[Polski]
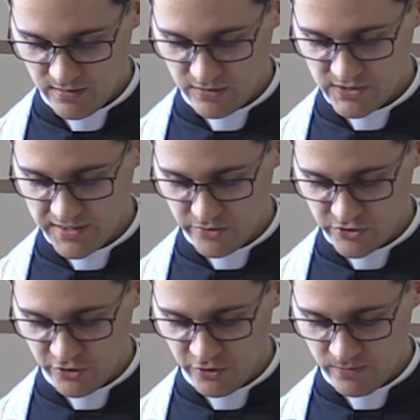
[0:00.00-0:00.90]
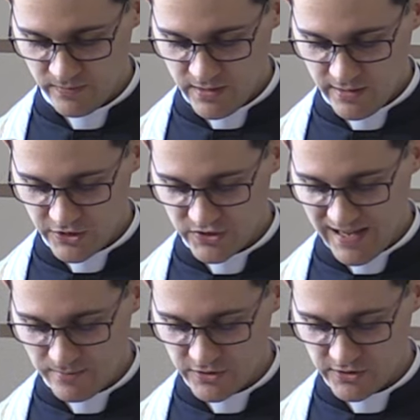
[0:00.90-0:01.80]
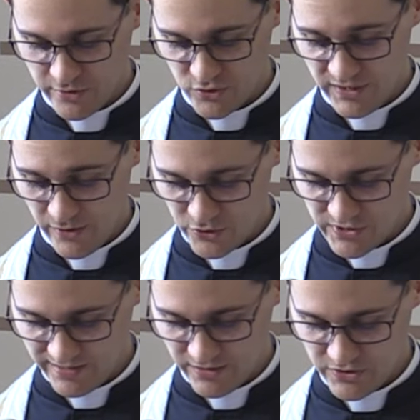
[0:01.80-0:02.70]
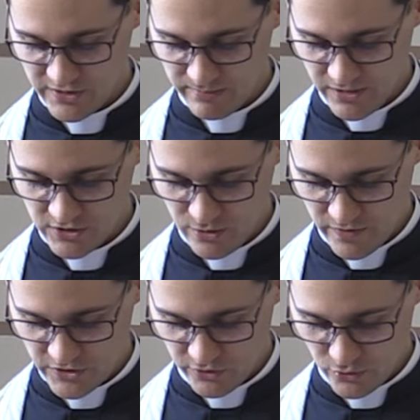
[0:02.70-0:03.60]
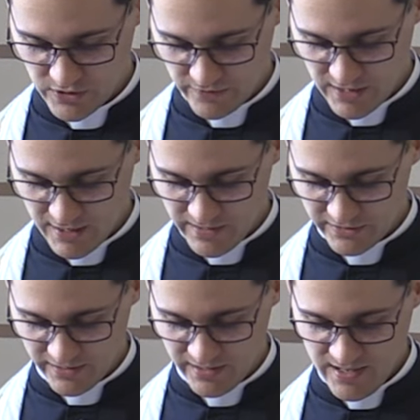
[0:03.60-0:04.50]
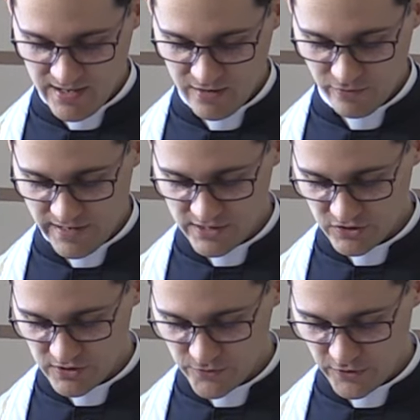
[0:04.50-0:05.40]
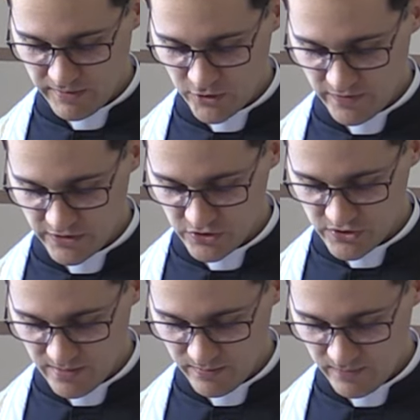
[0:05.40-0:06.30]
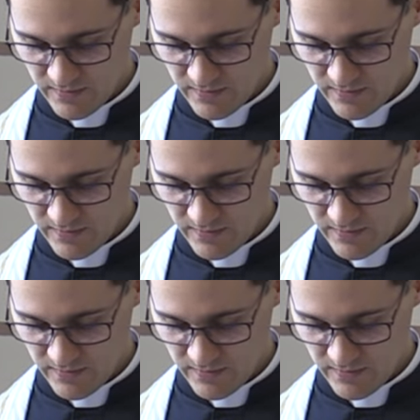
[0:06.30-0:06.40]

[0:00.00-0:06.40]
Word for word: e, starożytną, resztkami starożytnej osady, gdzie zamieszkał właśnie Józef z Arymatei wraz ze swoimi towarzyszami.